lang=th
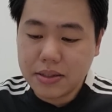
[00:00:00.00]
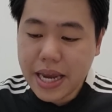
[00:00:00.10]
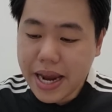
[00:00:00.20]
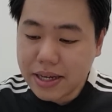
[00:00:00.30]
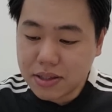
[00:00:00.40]

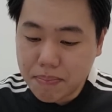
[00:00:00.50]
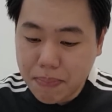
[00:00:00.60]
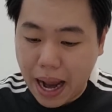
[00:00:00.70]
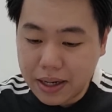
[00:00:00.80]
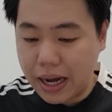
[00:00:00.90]

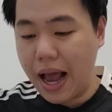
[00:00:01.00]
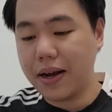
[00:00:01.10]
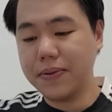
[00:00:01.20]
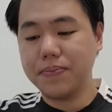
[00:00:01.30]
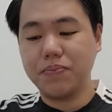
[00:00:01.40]
28 ครั้ง
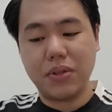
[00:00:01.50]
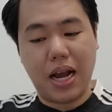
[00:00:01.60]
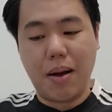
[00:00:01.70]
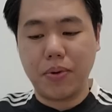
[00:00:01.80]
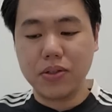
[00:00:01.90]
นะ
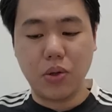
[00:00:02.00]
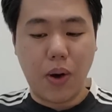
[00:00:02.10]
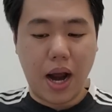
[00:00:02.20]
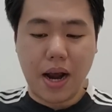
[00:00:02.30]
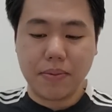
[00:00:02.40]
ครับก็ถือว่า